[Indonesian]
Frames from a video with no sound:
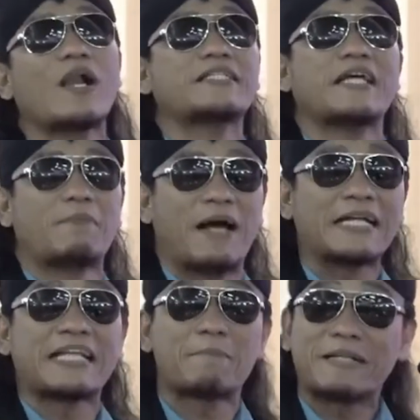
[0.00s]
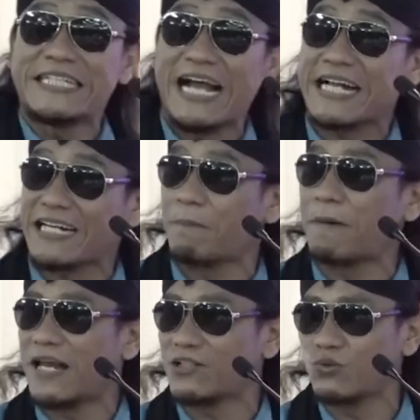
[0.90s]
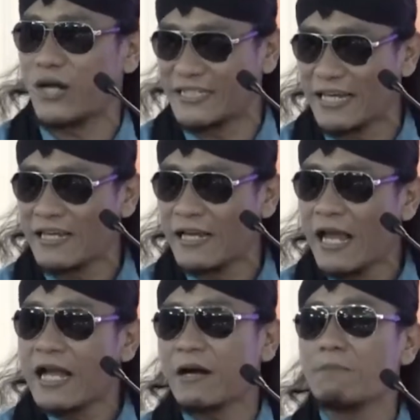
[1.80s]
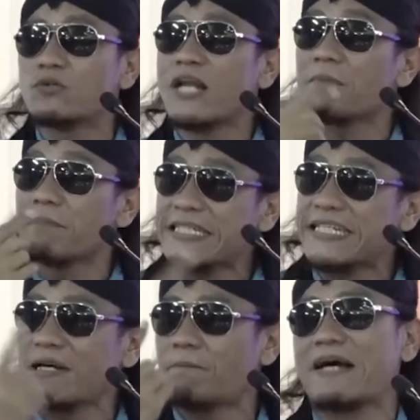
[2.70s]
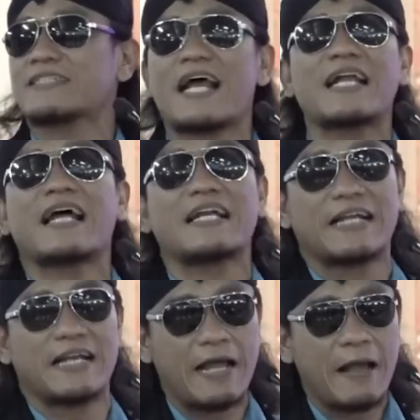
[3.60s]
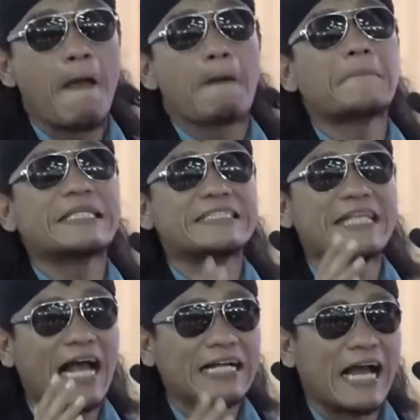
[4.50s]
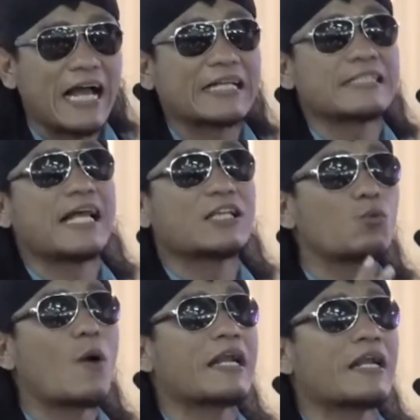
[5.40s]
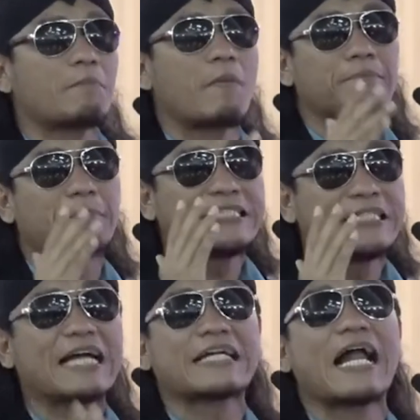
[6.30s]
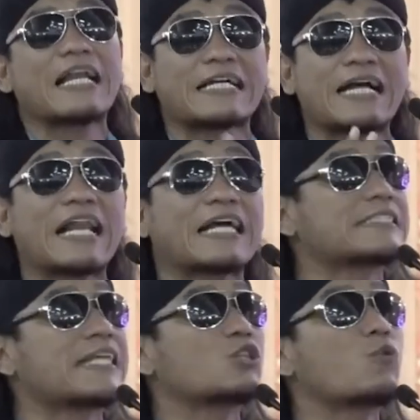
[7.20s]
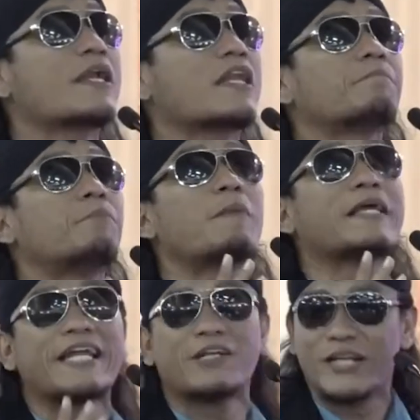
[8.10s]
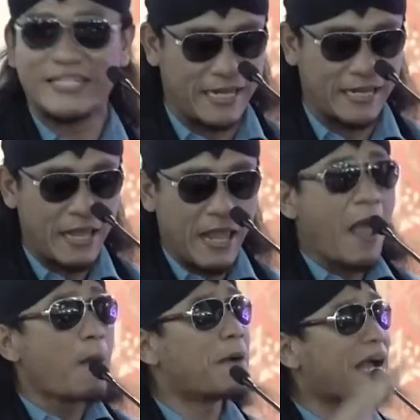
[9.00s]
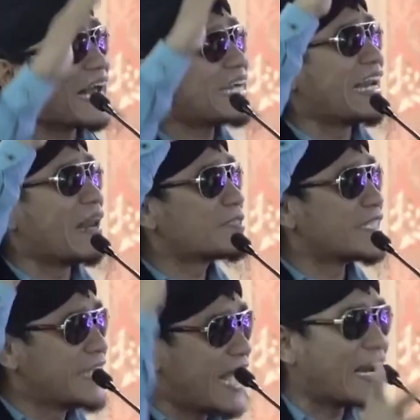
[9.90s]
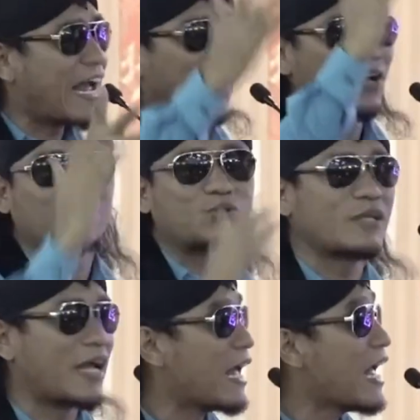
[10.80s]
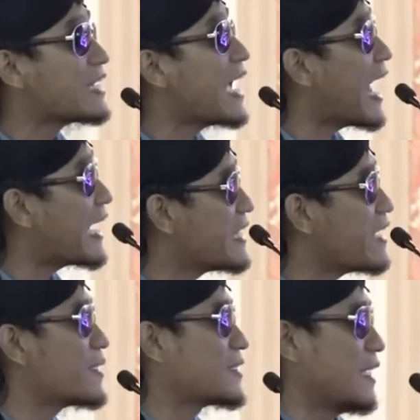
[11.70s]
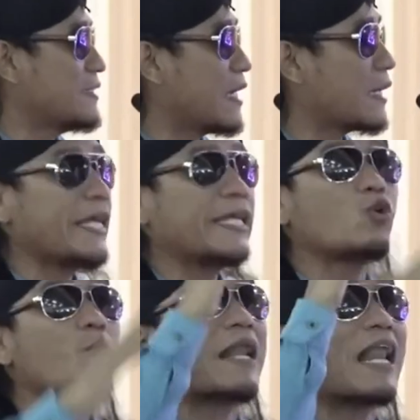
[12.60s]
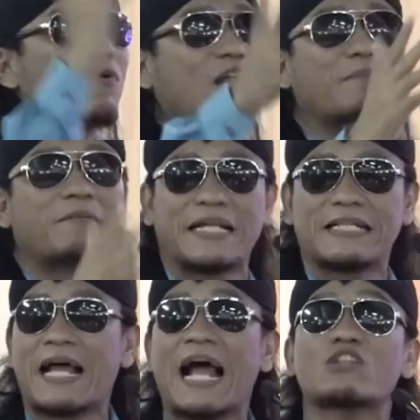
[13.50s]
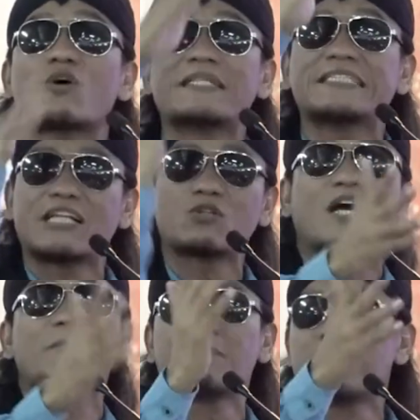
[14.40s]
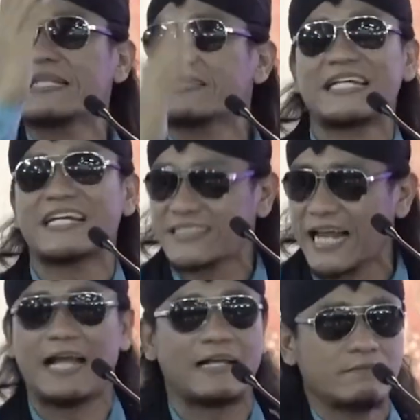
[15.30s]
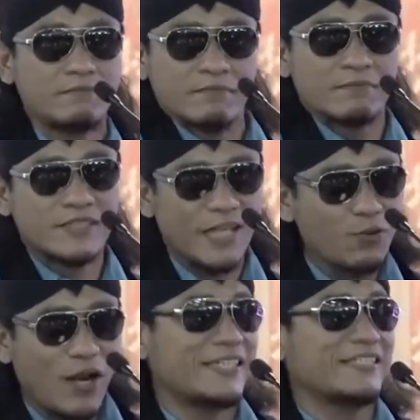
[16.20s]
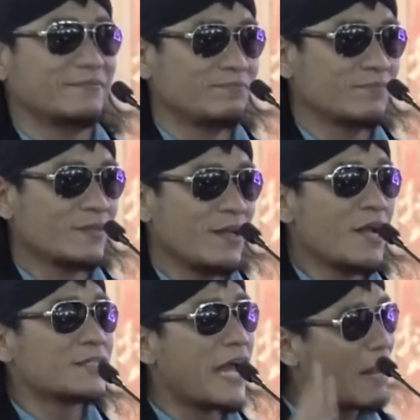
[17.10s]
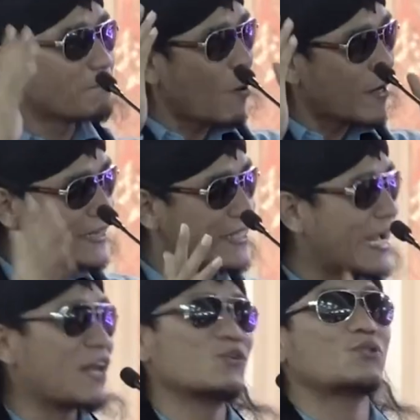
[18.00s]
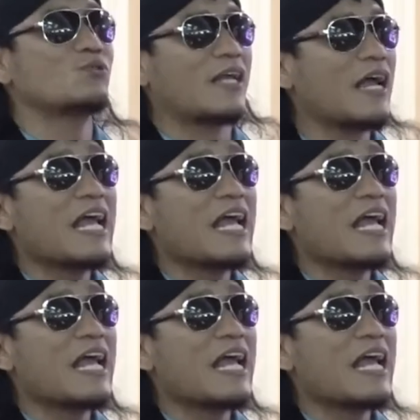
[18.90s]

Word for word: wal jamaah dan menjaga keberlangsungannya kemudian misi kebangsaan adalah menjaga kesatuan menjaga negara kesatuan Republik Indonesia maka dalam sejarah ahlu sunnah nggak ada mas Ganjar itu melawan pemerintah atau menjatuhkan pemerintah yang sah saya ulangi dalam politik ahlu sunnah